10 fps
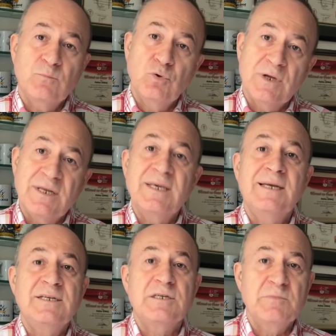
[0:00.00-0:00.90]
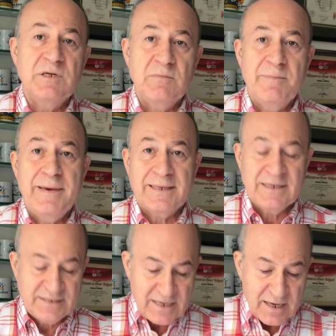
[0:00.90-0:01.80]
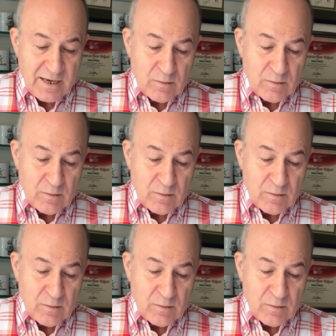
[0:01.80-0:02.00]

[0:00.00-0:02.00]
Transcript: bunların gelişimini bir beklesek